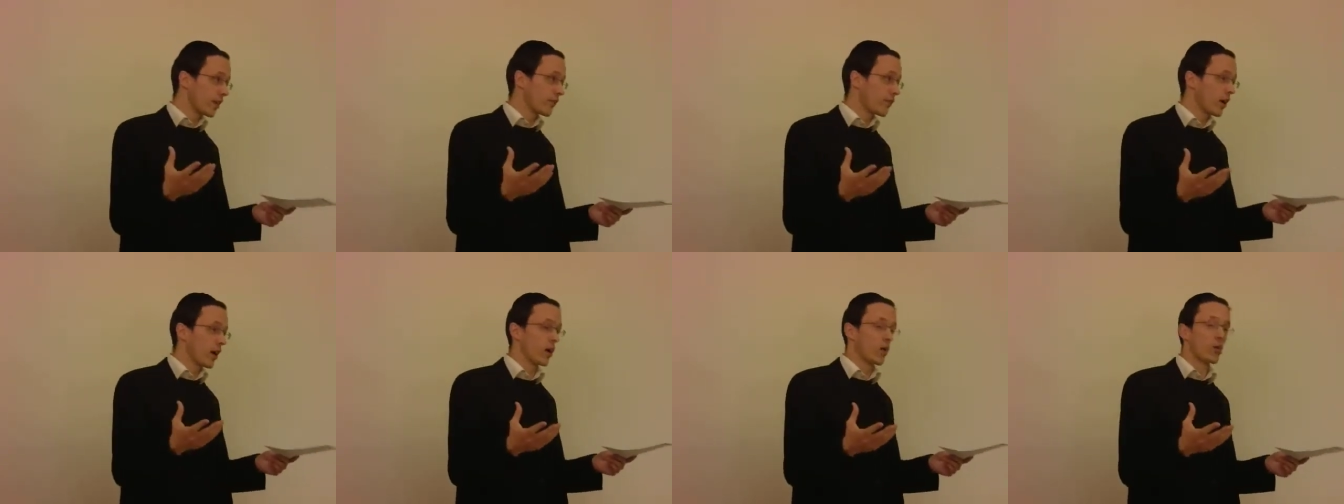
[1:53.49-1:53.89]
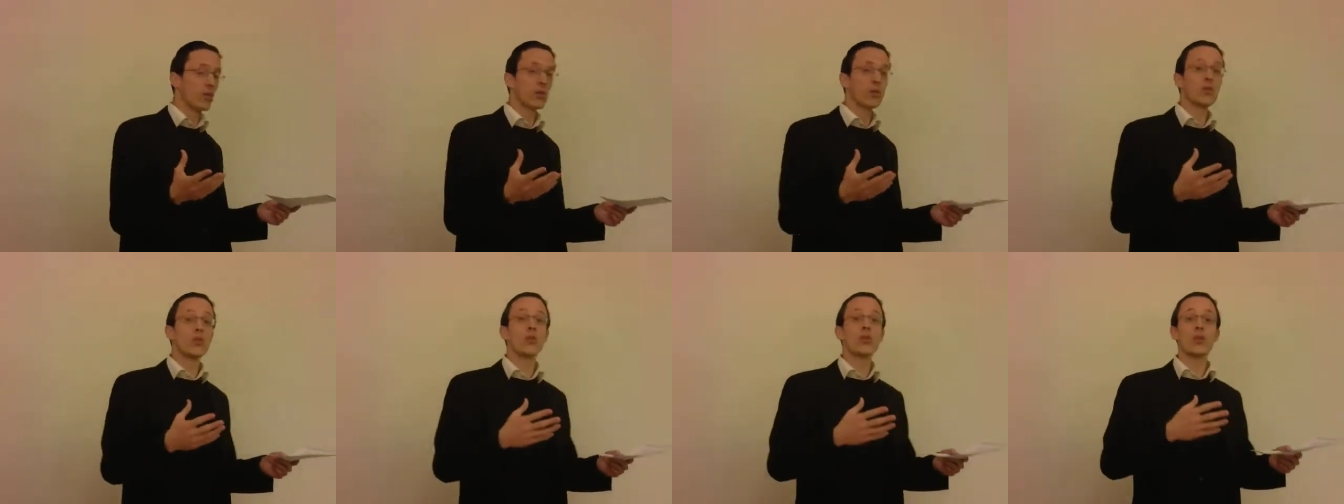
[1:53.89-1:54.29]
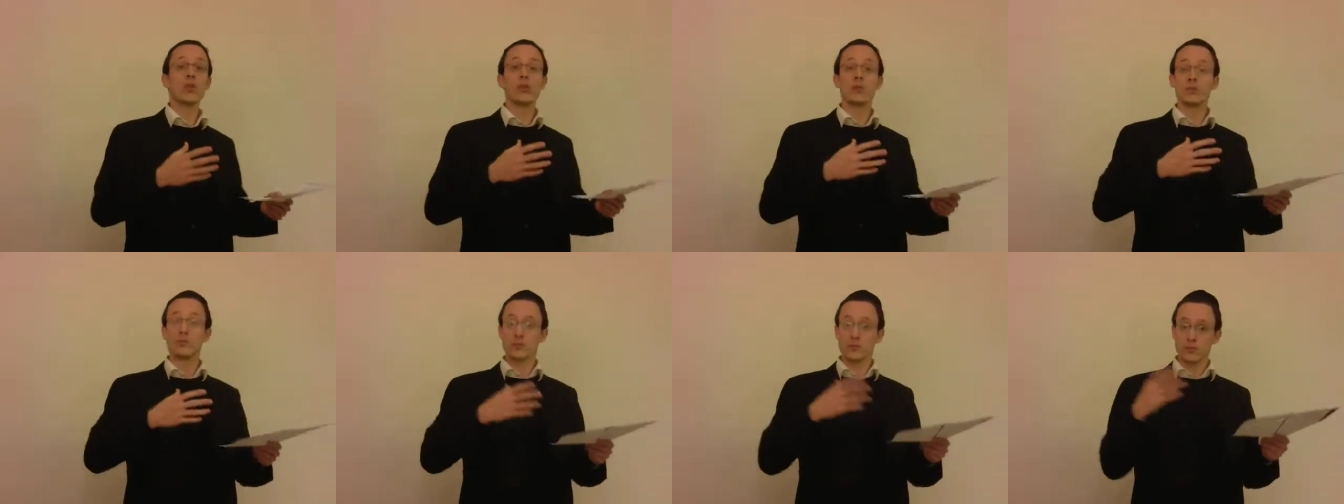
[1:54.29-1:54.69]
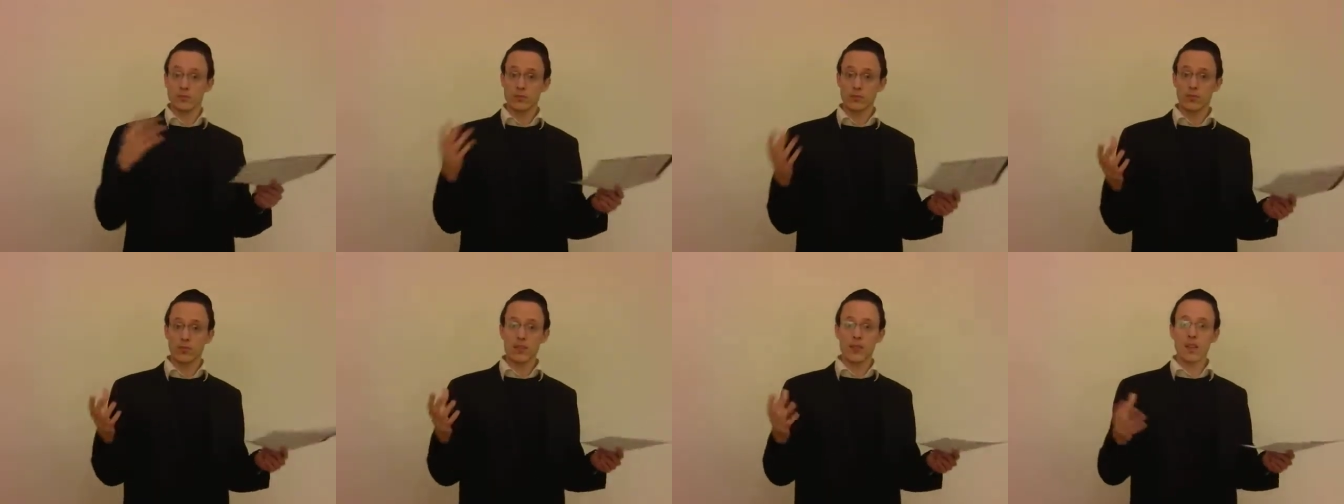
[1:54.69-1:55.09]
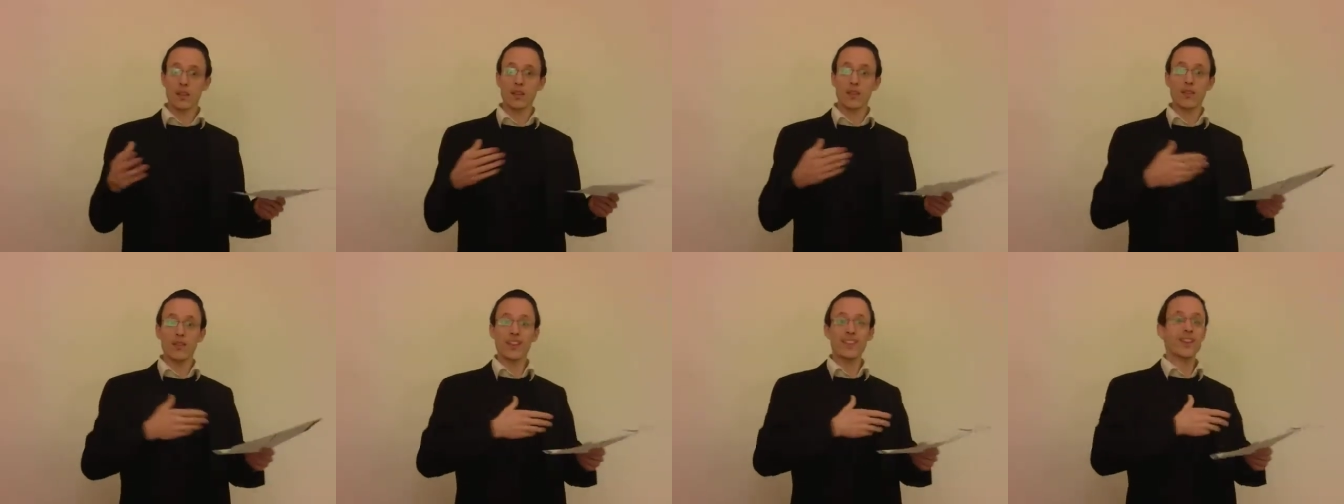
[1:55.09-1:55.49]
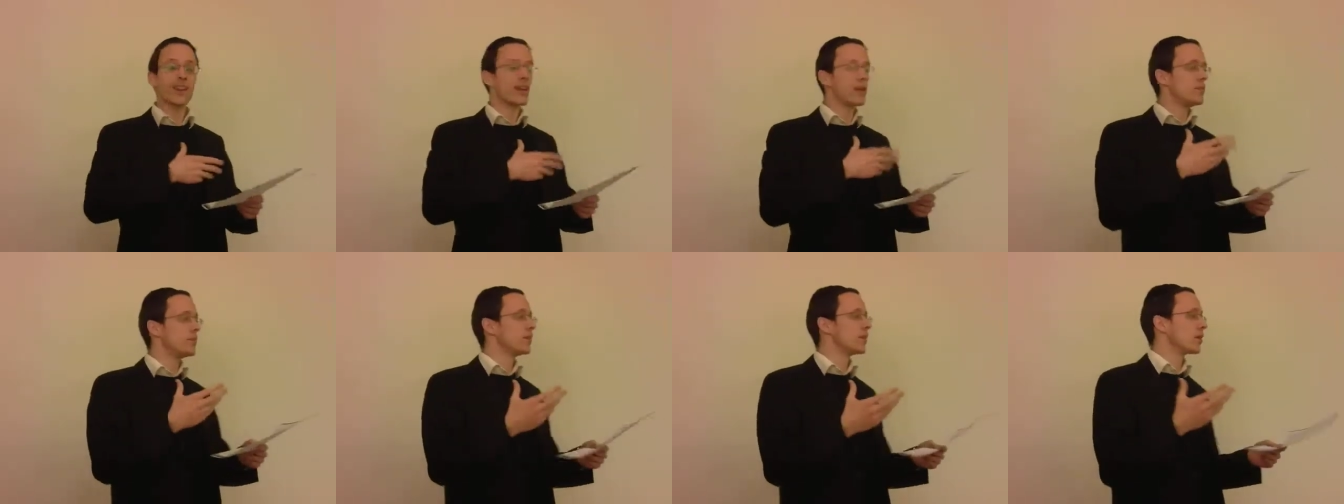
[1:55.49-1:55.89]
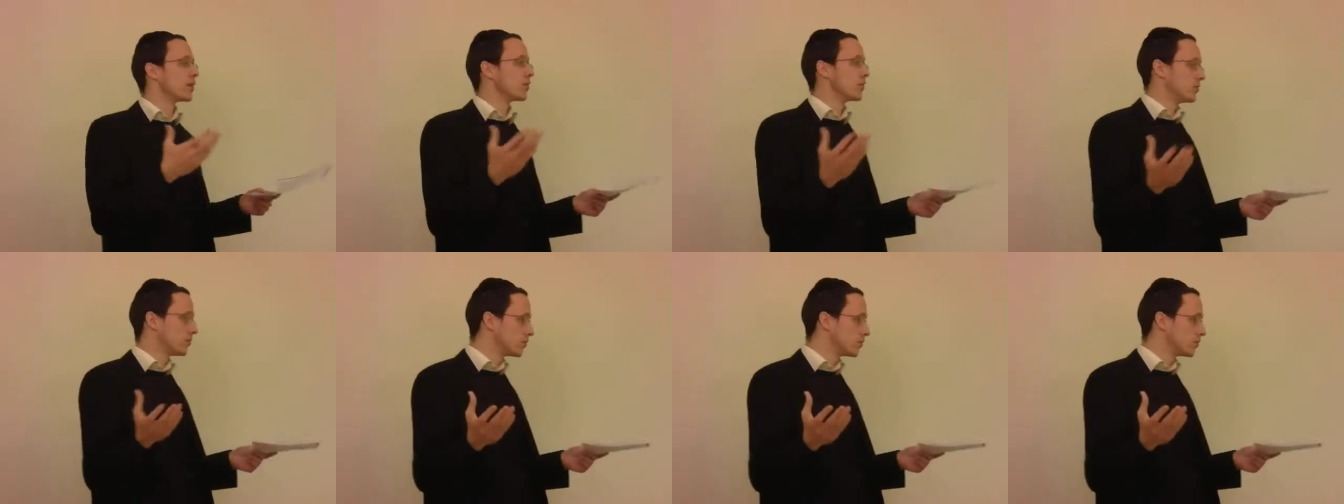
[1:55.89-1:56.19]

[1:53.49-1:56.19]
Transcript: Pharaon que ça va être éminent.